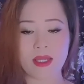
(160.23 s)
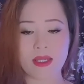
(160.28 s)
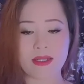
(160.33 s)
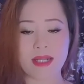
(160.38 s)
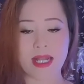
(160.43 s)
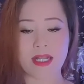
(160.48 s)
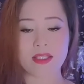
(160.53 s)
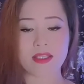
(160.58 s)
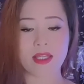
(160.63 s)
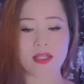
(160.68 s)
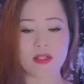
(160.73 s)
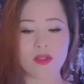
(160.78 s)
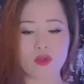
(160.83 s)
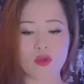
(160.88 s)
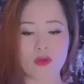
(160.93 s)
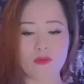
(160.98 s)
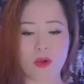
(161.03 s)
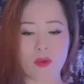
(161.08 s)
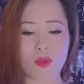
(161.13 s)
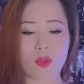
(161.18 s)
Đặc tính
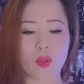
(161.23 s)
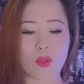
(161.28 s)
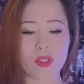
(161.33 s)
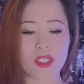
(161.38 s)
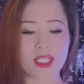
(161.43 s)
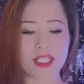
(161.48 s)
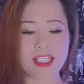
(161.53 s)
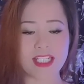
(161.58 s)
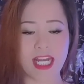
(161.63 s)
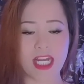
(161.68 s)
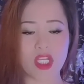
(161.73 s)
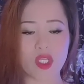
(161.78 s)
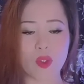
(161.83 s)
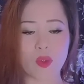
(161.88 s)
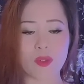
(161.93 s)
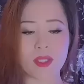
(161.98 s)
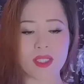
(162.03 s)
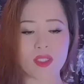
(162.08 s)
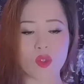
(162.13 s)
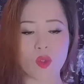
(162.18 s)
của một cuộc chiến tranh
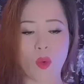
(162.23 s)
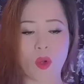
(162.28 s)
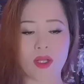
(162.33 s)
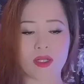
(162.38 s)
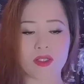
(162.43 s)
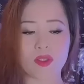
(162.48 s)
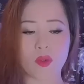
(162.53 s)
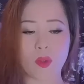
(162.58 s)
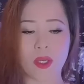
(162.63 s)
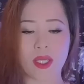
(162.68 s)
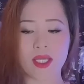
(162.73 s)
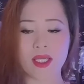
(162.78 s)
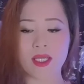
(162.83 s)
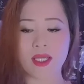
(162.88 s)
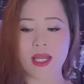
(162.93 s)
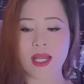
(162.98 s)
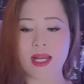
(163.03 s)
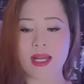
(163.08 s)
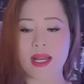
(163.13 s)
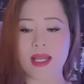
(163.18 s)
du kích thuần túy
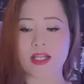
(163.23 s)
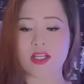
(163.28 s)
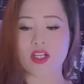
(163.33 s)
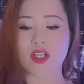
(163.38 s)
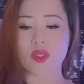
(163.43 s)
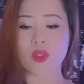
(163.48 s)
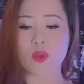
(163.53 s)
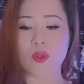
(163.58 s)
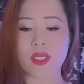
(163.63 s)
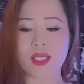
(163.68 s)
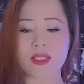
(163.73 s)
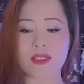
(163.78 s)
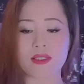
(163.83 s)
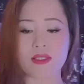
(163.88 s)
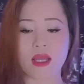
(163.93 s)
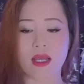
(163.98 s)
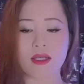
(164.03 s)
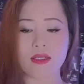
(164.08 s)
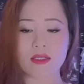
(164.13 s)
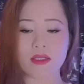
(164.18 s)
là người du kích
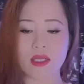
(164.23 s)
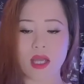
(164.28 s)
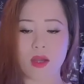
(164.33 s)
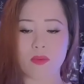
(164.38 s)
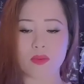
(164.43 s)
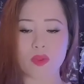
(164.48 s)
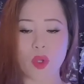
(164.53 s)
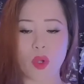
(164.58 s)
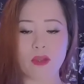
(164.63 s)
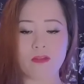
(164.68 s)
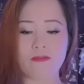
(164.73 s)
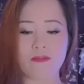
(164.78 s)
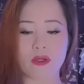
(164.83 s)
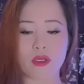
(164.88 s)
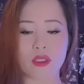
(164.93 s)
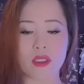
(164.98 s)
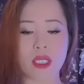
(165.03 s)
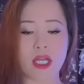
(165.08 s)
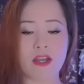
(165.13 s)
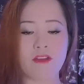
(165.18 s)
tấn công đối
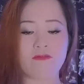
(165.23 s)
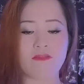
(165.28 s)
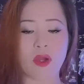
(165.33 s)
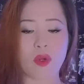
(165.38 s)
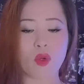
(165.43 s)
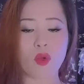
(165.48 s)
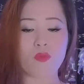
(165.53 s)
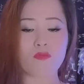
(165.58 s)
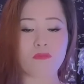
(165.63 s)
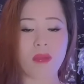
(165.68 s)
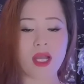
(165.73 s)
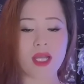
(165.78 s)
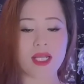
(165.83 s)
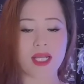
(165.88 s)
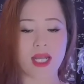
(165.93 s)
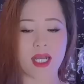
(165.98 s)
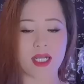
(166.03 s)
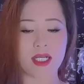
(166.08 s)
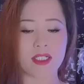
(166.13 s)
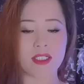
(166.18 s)
phương vào lúc bất
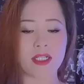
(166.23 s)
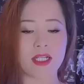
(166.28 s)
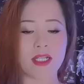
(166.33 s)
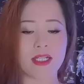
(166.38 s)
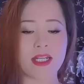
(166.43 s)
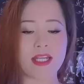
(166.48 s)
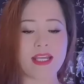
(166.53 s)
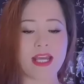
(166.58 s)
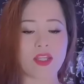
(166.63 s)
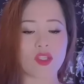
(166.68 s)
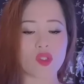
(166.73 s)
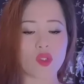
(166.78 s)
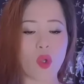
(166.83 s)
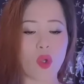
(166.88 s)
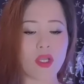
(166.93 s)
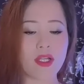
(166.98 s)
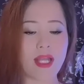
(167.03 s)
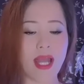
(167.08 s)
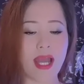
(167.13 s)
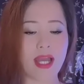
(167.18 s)
ngờ để giành
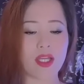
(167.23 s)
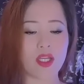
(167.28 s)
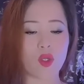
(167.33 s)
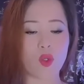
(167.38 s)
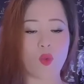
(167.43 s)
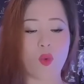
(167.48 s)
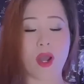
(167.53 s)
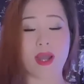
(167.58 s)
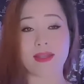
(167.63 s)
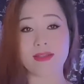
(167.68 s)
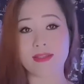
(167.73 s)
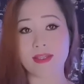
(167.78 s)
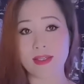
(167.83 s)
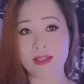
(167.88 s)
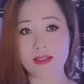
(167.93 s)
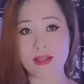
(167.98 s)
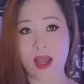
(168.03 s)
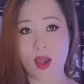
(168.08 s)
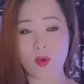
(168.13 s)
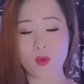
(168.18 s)
tối đa hiệu quả
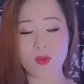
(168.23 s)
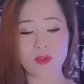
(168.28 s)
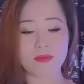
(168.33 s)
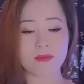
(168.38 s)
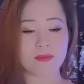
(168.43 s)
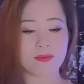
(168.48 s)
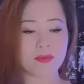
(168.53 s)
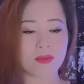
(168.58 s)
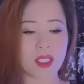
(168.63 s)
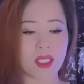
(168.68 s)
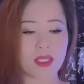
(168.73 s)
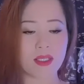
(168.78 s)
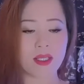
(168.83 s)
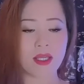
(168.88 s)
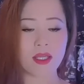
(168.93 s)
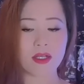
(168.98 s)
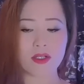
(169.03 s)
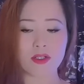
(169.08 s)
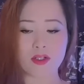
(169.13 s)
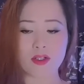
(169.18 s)
chiến đấu.
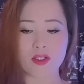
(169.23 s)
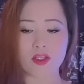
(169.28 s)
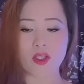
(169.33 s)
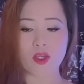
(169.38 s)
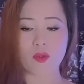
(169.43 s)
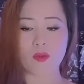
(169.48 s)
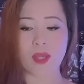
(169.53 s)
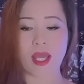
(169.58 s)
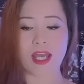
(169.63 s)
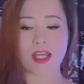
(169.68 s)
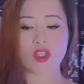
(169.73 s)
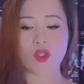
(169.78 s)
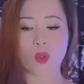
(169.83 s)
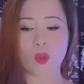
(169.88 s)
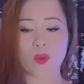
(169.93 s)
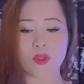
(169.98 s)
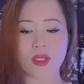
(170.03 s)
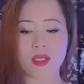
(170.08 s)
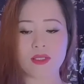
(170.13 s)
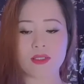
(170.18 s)
Giết được nhiều kẻ thù
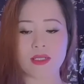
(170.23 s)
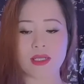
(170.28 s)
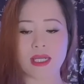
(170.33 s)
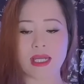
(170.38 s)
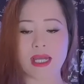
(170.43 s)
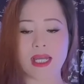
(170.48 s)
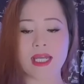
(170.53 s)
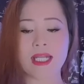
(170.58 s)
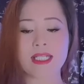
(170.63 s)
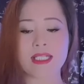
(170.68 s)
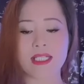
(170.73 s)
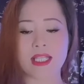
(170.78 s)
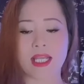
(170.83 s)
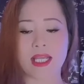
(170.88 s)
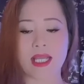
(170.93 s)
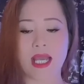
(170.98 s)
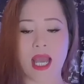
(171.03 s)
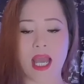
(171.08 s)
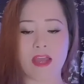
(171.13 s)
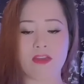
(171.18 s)
nhất, ít
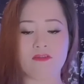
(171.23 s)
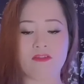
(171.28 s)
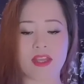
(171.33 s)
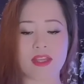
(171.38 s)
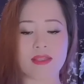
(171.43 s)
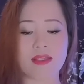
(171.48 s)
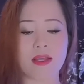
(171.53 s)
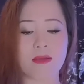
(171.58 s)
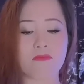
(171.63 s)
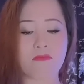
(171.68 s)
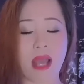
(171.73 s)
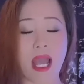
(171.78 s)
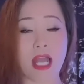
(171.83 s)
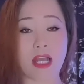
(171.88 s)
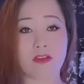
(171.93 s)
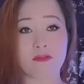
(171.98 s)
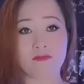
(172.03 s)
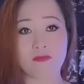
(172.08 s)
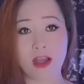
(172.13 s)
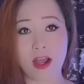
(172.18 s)
thiệt hại về nhân
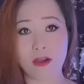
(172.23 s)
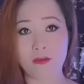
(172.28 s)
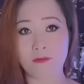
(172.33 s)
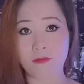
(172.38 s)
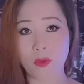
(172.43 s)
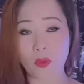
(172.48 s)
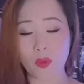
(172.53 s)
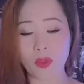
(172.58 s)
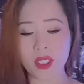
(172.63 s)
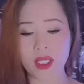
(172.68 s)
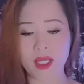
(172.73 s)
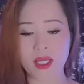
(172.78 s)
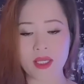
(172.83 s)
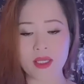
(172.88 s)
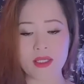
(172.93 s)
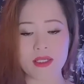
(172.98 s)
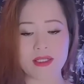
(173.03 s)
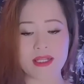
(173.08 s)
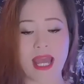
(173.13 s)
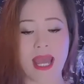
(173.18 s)
mạng và vũ khí
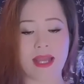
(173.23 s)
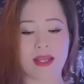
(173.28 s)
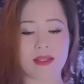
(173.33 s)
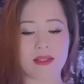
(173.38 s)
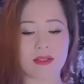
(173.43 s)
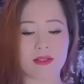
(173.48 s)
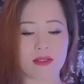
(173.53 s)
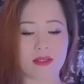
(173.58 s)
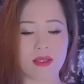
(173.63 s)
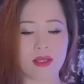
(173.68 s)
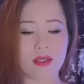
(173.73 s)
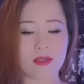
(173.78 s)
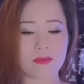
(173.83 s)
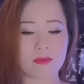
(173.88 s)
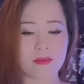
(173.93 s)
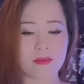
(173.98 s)
đạn dược nhất.